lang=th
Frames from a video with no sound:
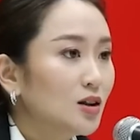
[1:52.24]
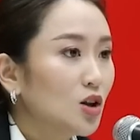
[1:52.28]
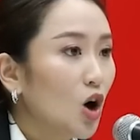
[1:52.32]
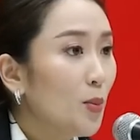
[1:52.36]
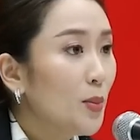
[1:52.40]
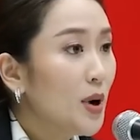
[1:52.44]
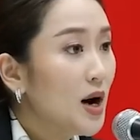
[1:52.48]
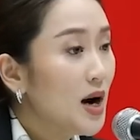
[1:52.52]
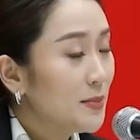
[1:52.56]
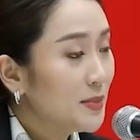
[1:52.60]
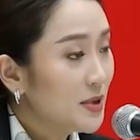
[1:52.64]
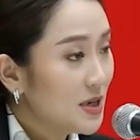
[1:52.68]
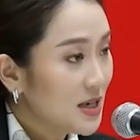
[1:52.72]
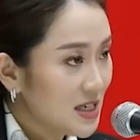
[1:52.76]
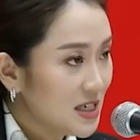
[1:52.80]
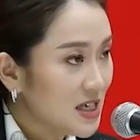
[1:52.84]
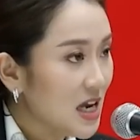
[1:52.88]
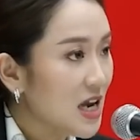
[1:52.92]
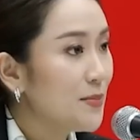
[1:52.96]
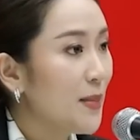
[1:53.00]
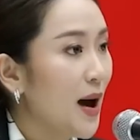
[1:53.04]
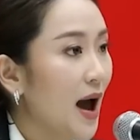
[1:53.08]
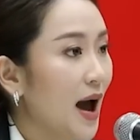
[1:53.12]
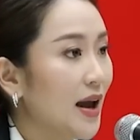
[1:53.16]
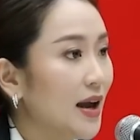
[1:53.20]
ต้องเพิ่มขึ้น
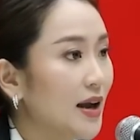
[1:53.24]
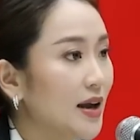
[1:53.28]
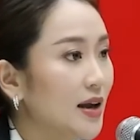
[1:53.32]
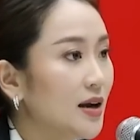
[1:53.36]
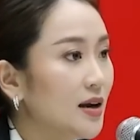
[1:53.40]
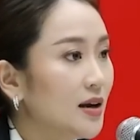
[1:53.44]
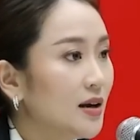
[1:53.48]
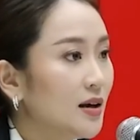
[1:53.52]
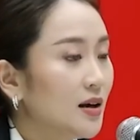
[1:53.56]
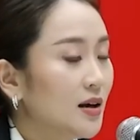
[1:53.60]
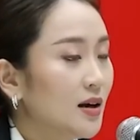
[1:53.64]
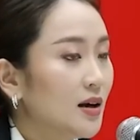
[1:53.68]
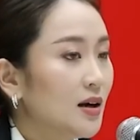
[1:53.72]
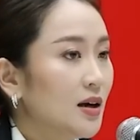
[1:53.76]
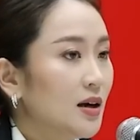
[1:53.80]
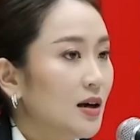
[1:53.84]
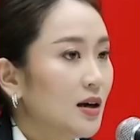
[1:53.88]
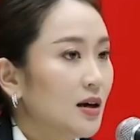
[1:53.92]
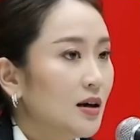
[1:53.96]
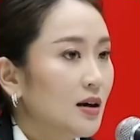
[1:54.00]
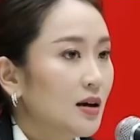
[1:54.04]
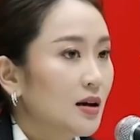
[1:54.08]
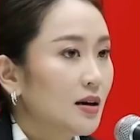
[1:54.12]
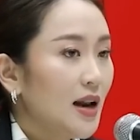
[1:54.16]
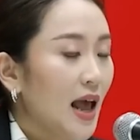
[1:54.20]
ใช่ไหม
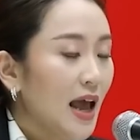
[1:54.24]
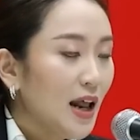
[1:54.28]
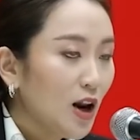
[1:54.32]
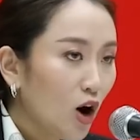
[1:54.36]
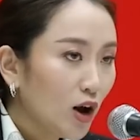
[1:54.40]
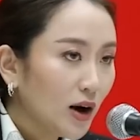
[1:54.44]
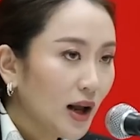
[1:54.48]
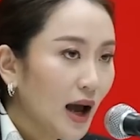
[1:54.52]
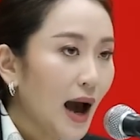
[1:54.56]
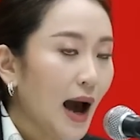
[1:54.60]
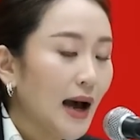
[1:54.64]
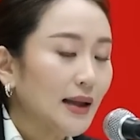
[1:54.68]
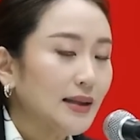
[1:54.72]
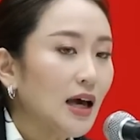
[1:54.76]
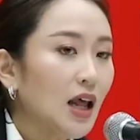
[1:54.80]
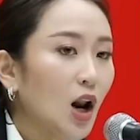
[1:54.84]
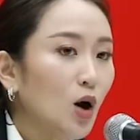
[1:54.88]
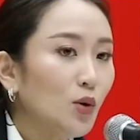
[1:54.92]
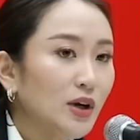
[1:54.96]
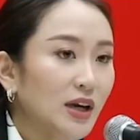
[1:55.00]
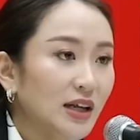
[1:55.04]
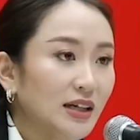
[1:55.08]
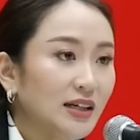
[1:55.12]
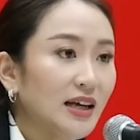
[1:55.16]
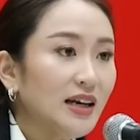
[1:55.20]
แน่นอนค่ะถ้าเรา
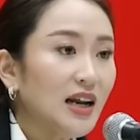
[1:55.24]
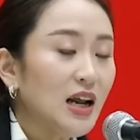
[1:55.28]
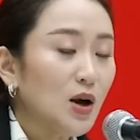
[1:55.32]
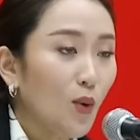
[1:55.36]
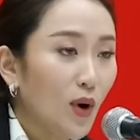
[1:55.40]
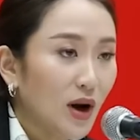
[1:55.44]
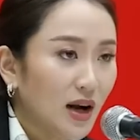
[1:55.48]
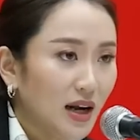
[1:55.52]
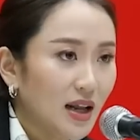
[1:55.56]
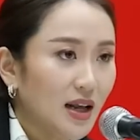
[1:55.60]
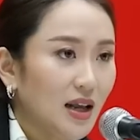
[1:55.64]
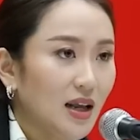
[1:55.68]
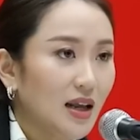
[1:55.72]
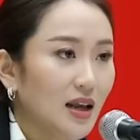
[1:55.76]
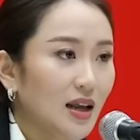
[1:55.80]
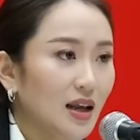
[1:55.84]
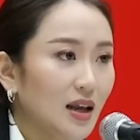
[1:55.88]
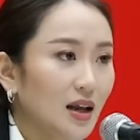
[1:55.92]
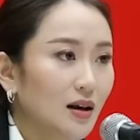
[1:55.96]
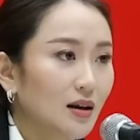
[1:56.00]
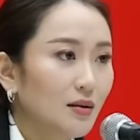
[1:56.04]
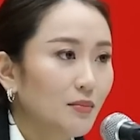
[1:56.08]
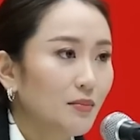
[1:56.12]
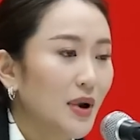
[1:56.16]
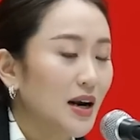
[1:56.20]
คิดกันในวันนี้
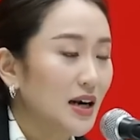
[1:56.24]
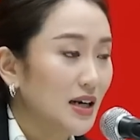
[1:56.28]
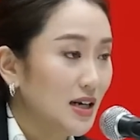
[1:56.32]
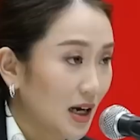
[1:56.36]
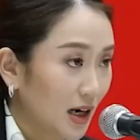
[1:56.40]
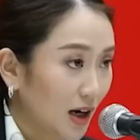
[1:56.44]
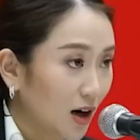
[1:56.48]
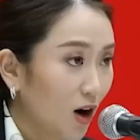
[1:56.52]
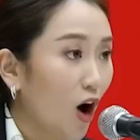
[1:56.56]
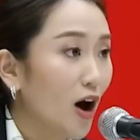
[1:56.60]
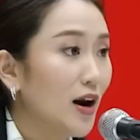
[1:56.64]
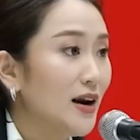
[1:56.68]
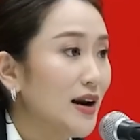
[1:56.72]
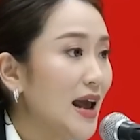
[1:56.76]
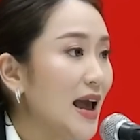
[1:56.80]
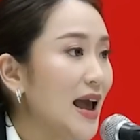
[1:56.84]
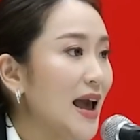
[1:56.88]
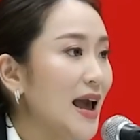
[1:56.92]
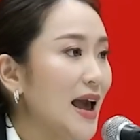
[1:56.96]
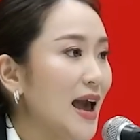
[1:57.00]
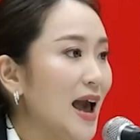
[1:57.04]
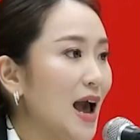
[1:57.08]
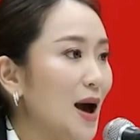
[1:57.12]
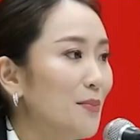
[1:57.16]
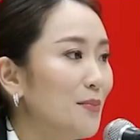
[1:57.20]
มันเดือดร้อนแน่
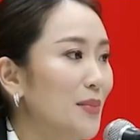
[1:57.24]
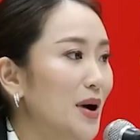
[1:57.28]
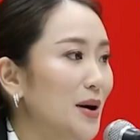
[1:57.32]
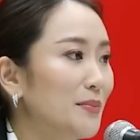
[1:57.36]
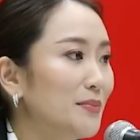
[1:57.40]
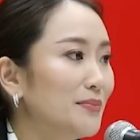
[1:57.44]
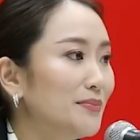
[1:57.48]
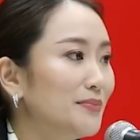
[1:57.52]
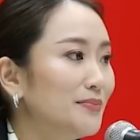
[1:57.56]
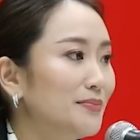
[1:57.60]
มัน